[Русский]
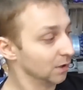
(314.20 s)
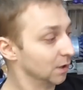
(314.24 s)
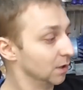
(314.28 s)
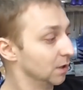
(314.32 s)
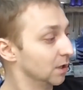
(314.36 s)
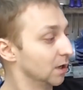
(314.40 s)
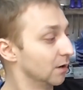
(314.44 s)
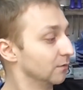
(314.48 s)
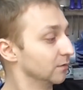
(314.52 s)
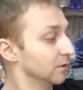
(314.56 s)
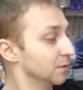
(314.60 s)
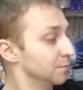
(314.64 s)

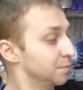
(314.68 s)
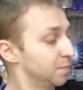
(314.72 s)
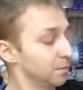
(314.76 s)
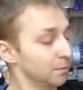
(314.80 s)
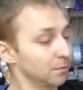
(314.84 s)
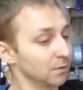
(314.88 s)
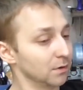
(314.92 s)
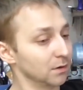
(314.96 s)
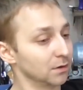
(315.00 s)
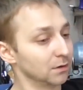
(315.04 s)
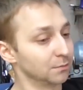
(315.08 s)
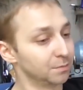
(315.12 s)
Явный
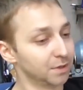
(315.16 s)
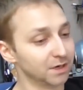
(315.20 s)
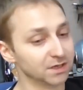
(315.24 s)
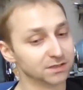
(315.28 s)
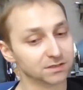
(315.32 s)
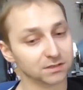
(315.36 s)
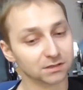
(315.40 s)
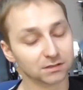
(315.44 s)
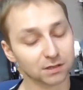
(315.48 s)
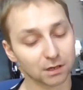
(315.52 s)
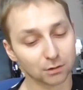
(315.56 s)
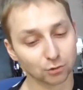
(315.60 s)
э,
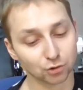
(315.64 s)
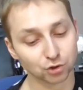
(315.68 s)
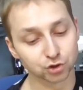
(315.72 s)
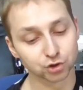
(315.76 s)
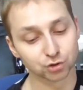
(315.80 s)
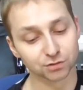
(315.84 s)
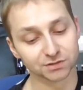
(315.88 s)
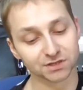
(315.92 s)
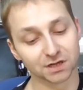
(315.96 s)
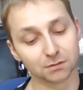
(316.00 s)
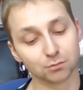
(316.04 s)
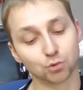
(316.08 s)
признак того,
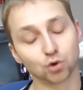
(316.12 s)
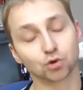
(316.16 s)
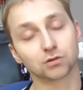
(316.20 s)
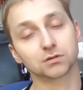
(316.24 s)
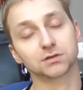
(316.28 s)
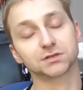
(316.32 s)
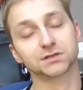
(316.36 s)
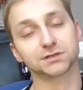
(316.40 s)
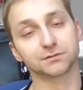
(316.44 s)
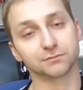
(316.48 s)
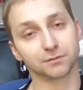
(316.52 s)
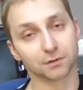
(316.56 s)
что замок
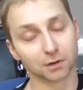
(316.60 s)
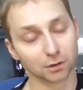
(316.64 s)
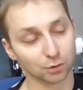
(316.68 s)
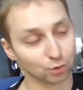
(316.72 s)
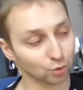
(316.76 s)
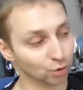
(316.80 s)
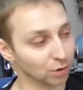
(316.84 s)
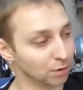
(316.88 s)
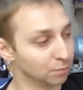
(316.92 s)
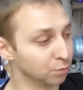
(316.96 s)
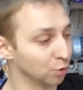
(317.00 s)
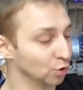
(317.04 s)

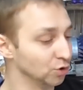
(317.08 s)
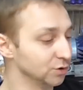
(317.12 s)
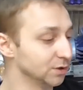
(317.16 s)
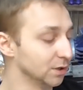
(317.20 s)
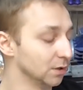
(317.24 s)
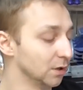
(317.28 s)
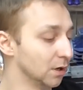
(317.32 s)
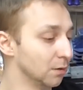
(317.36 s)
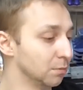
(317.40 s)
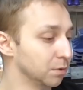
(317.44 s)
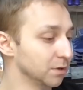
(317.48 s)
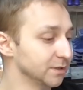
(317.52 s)
свернули
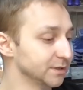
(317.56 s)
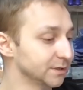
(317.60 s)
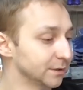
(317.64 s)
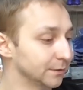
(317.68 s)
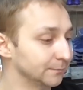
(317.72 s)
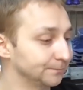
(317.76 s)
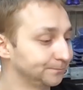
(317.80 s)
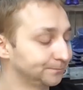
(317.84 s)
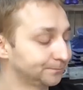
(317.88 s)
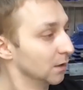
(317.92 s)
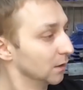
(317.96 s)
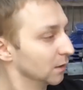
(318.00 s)

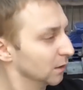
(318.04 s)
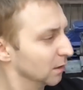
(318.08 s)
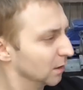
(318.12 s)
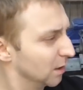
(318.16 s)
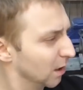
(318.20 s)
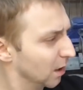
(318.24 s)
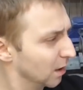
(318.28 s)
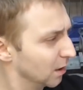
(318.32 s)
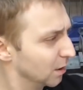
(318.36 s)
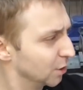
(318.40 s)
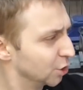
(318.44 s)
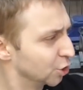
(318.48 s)
просто-напросто.
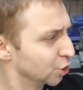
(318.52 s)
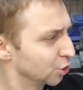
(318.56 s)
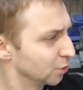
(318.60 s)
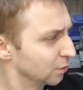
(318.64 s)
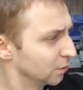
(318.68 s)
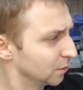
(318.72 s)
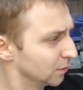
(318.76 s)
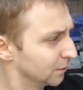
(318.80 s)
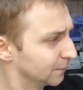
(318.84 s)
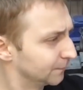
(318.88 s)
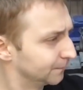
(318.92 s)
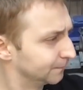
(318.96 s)
Далее
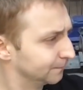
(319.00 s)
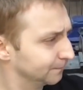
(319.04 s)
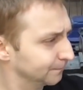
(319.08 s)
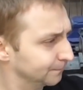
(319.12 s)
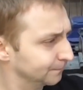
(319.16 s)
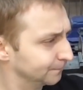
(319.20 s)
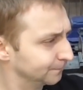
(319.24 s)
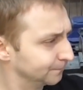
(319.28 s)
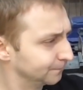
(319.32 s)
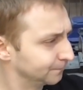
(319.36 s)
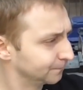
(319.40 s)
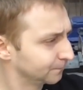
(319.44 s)
что?
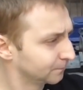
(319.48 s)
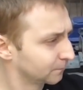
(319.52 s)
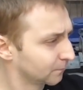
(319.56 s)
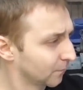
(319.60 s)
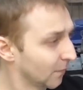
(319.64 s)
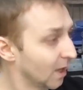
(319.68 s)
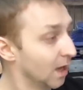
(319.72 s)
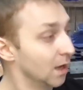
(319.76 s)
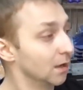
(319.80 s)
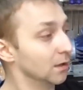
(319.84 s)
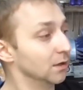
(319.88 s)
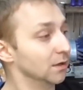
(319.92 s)

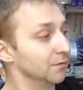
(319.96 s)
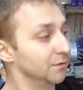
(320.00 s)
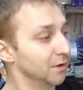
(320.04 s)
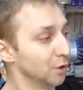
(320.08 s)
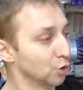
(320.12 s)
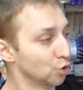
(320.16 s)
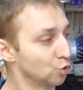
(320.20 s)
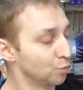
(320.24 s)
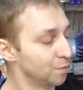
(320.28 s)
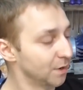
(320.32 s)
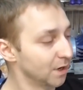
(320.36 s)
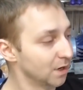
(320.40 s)

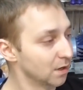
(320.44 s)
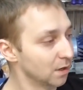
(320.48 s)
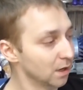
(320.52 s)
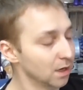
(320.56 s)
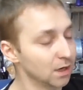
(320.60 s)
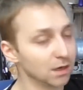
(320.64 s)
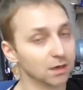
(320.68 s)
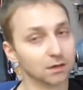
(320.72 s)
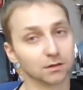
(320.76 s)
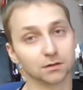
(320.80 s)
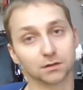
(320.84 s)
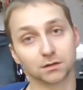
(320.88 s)
Дверку прикрыли?